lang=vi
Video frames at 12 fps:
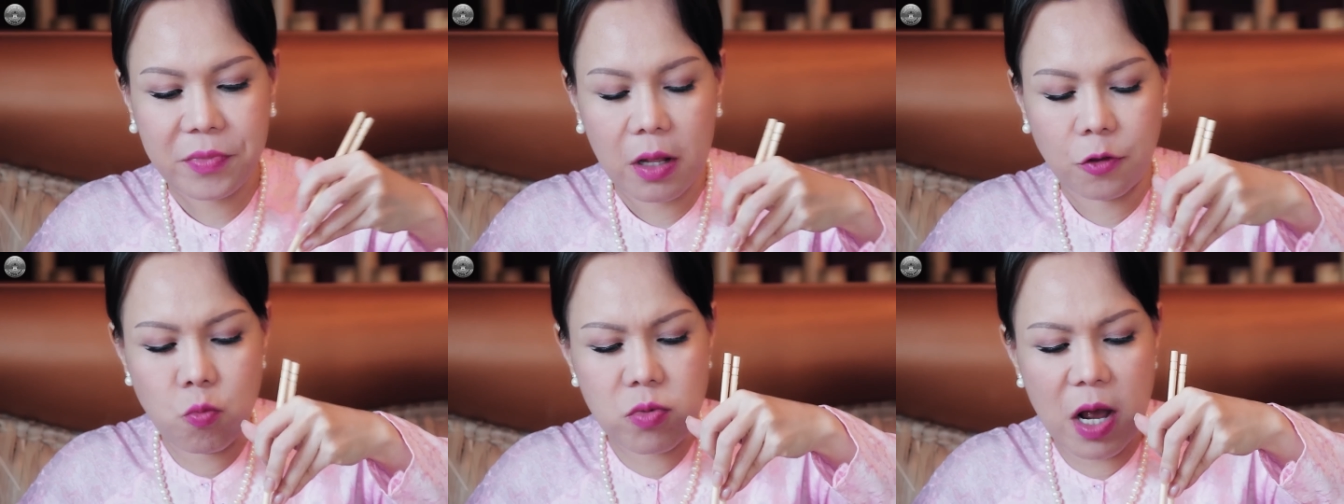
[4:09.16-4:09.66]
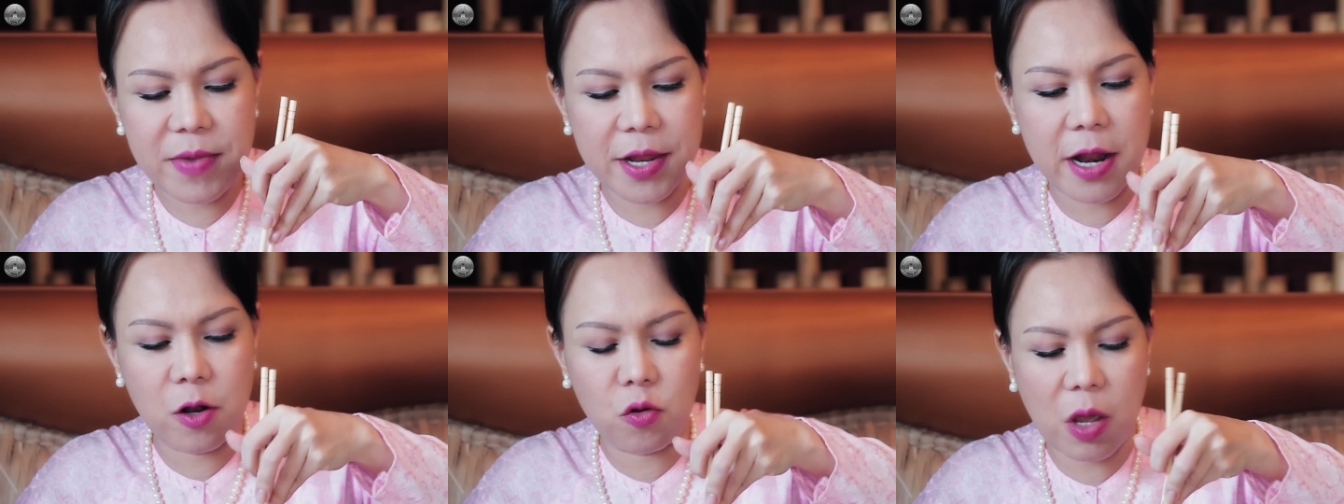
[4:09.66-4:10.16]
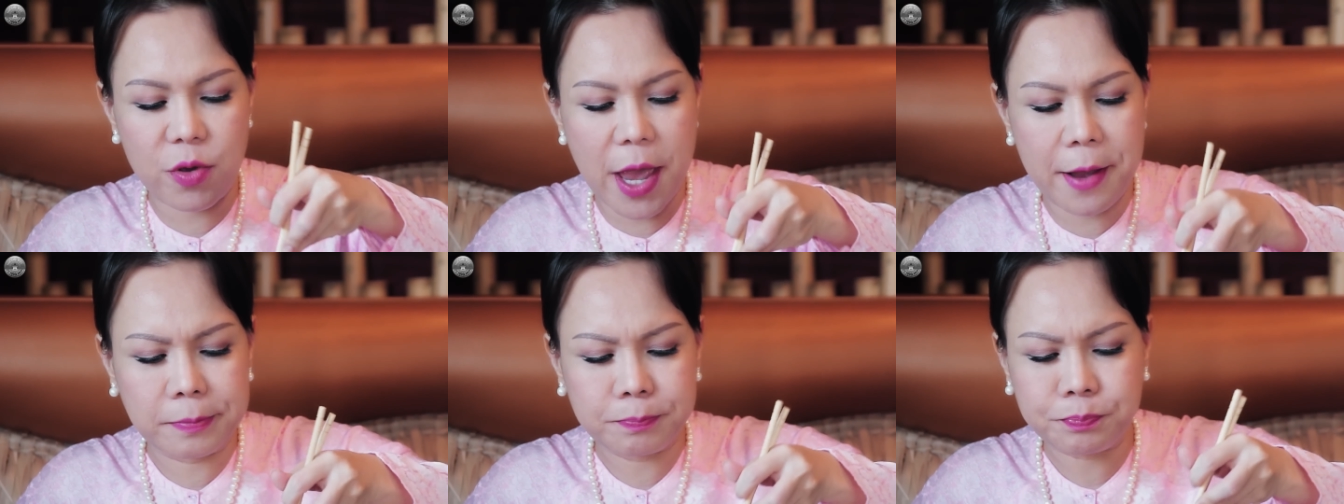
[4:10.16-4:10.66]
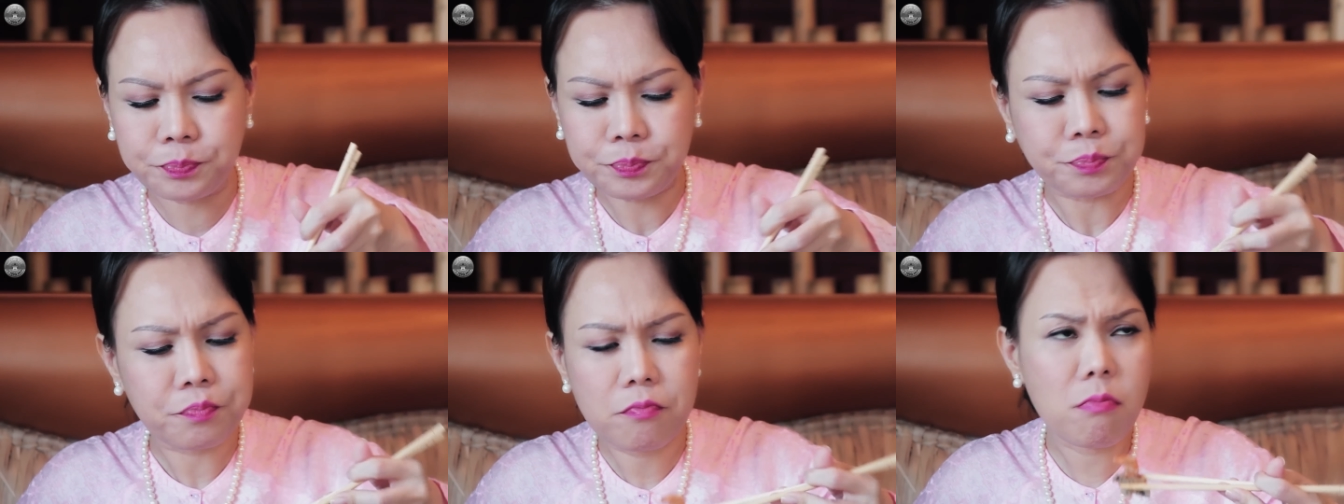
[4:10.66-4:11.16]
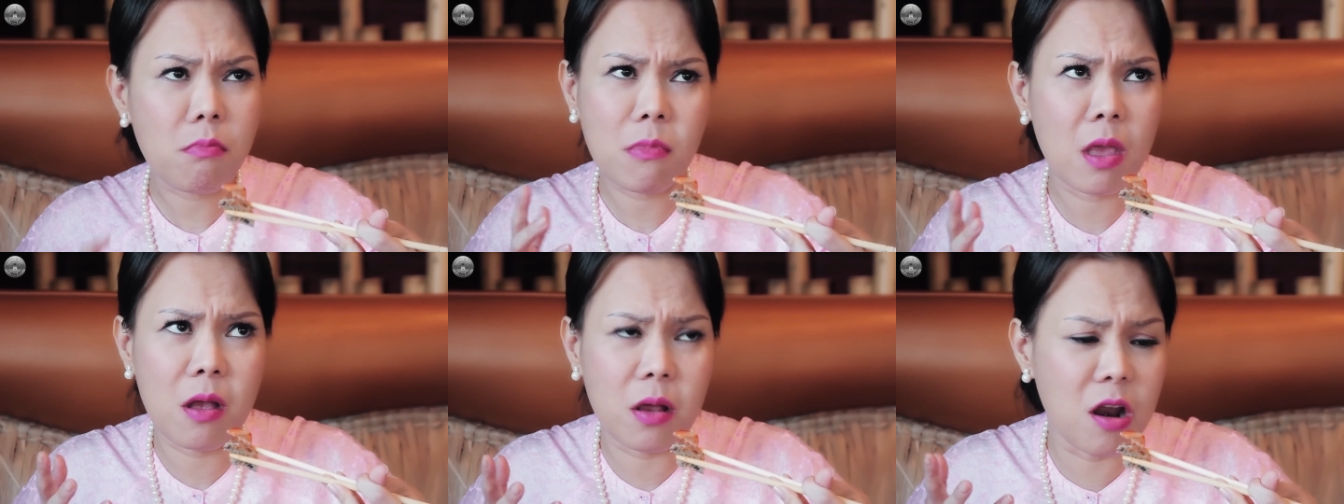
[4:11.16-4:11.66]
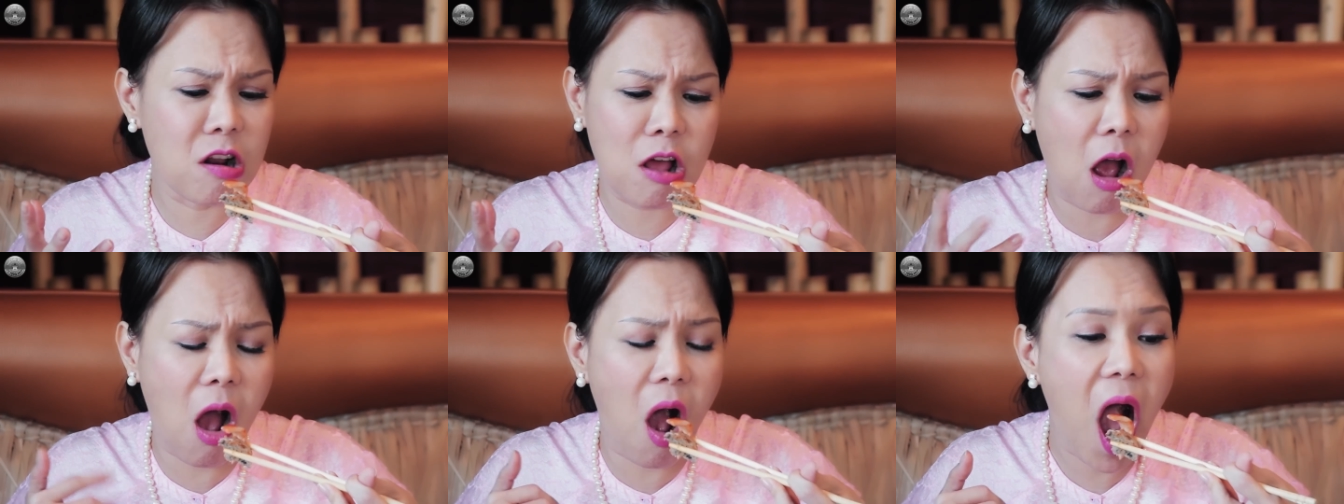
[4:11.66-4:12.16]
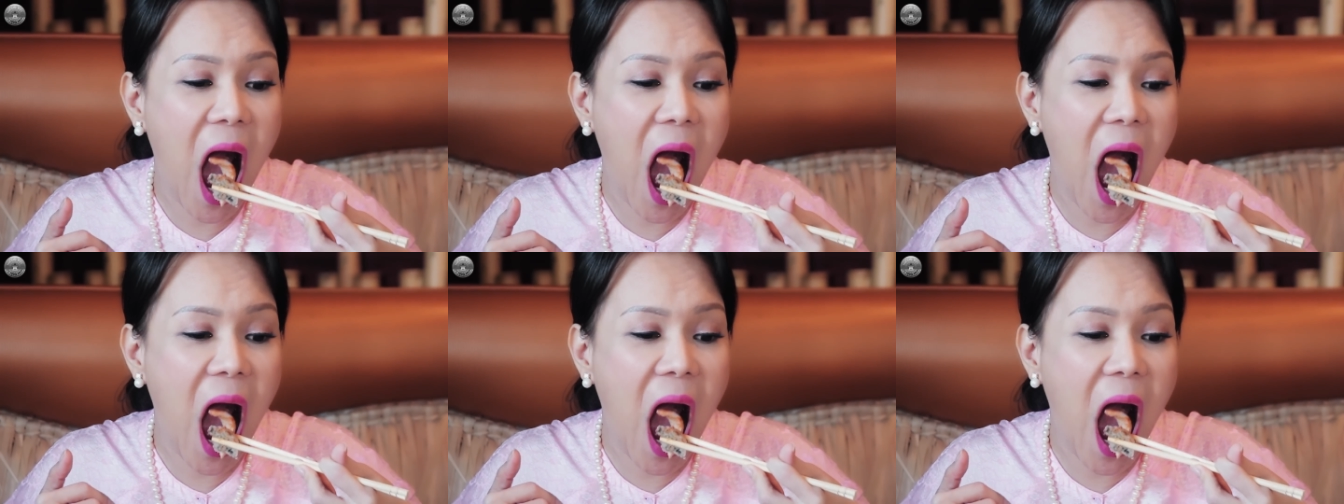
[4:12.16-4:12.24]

đúng cơm gia đình luôn nha quý vị, rất là ngon.